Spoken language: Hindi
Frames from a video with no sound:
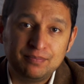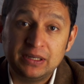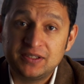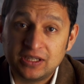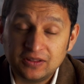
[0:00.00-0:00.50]

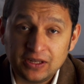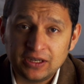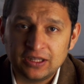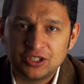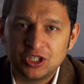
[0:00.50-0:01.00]
पर
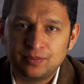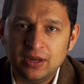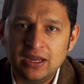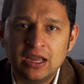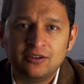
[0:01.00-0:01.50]
70 के दशक
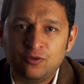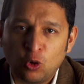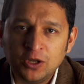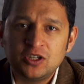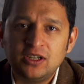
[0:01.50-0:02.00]
में
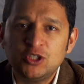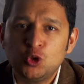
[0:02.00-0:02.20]
वॉयजर ने